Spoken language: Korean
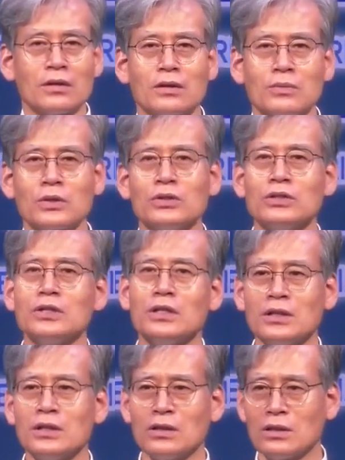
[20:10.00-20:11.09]
그러면
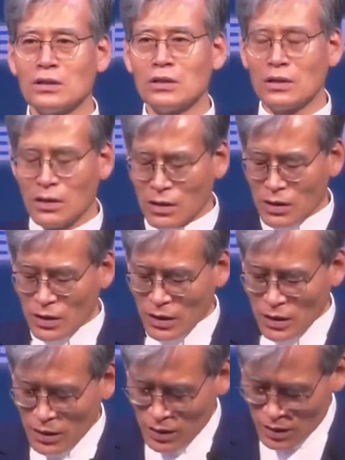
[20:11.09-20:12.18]
그들이
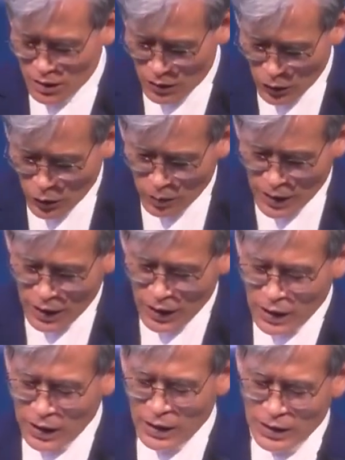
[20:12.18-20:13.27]

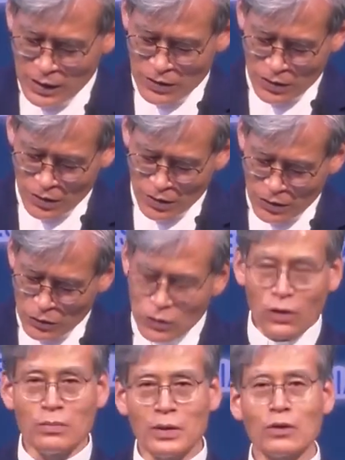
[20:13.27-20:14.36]
로마 안에서
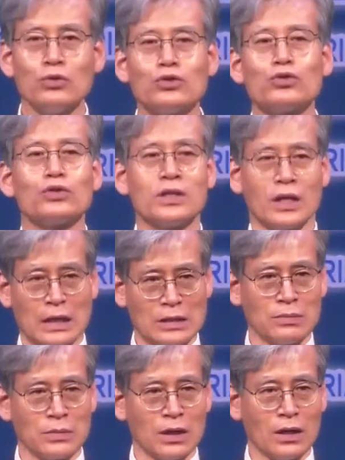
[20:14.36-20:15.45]
얼마나 위축이
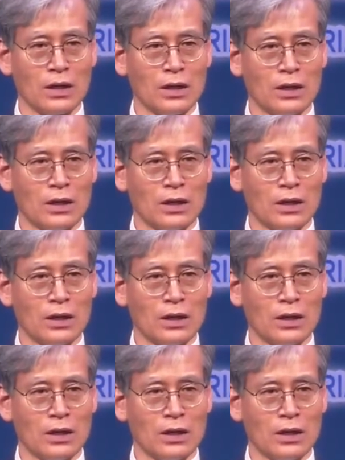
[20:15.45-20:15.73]
되겠습니까?